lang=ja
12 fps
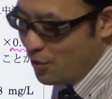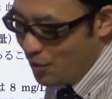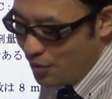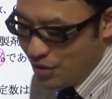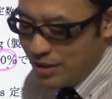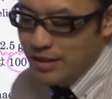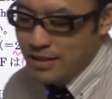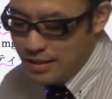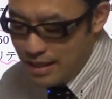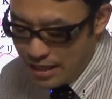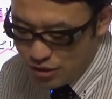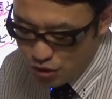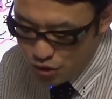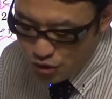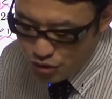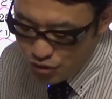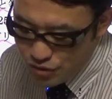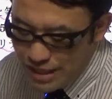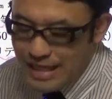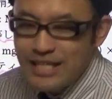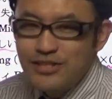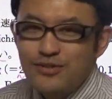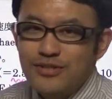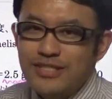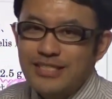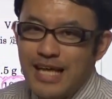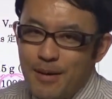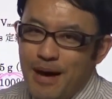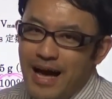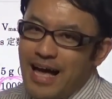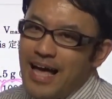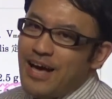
の273番、